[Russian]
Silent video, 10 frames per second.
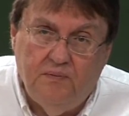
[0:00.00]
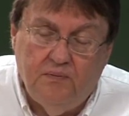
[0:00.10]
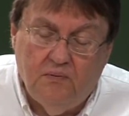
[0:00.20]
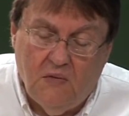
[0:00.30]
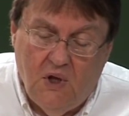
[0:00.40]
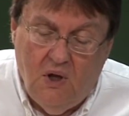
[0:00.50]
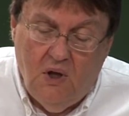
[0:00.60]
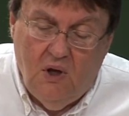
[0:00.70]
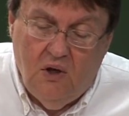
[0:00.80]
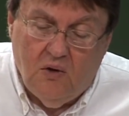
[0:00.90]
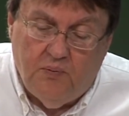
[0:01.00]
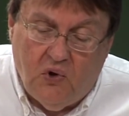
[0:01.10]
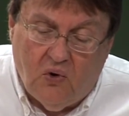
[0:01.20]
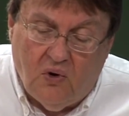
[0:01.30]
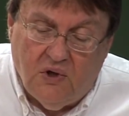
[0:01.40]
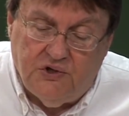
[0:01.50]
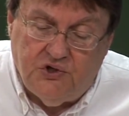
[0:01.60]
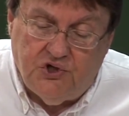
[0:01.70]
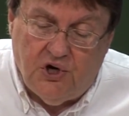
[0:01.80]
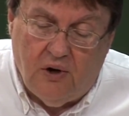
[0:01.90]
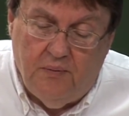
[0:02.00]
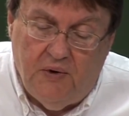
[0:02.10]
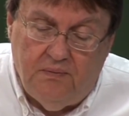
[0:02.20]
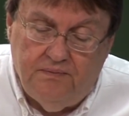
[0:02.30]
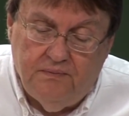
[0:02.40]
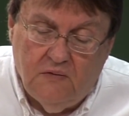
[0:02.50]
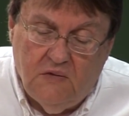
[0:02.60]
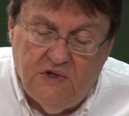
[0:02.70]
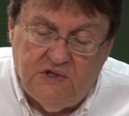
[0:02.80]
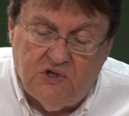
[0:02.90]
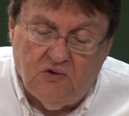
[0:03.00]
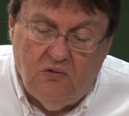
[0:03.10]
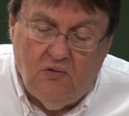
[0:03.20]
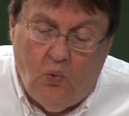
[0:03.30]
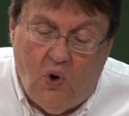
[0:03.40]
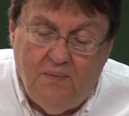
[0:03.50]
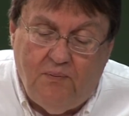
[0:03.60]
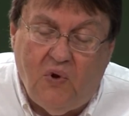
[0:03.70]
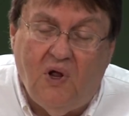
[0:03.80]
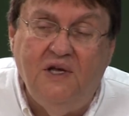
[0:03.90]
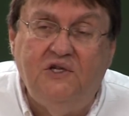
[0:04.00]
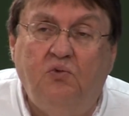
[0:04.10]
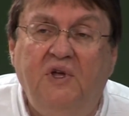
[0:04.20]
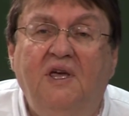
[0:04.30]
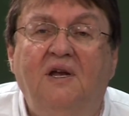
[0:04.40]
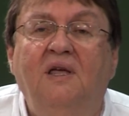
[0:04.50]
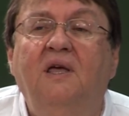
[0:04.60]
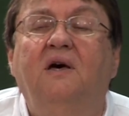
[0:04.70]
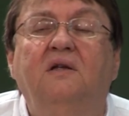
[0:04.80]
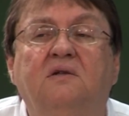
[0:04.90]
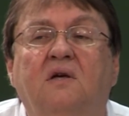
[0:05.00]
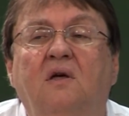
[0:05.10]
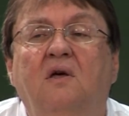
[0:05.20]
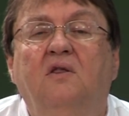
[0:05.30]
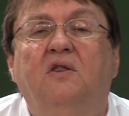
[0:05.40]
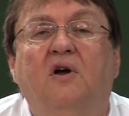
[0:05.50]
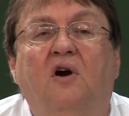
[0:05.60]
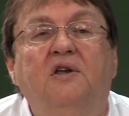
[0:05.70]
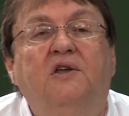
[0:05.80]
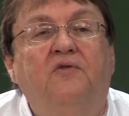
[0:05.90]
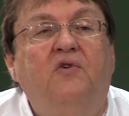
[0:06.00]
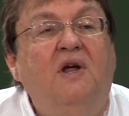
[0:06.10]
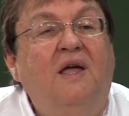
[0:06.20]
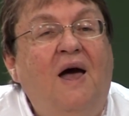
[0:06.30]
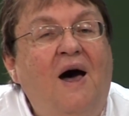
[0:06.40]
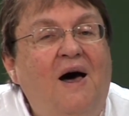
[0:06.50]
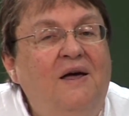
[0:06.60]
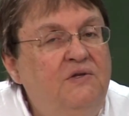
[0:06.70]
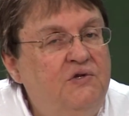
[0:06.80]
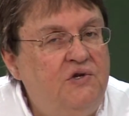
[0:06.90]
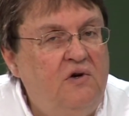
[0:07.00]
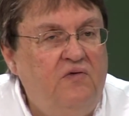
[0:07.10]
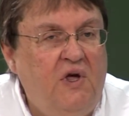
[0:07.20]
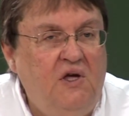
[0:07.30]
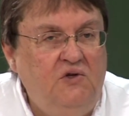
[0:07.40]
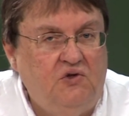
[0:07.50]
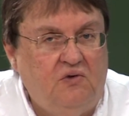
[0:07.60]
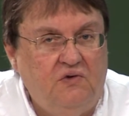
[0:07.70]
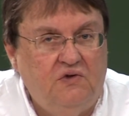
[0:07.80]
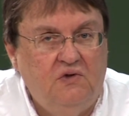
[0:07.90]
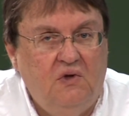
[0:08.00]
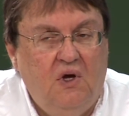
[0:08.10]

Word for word: а, по большому счету даже много херувимов, потому что херувим — это уже множественное число. Херов будет единственное число, херувим с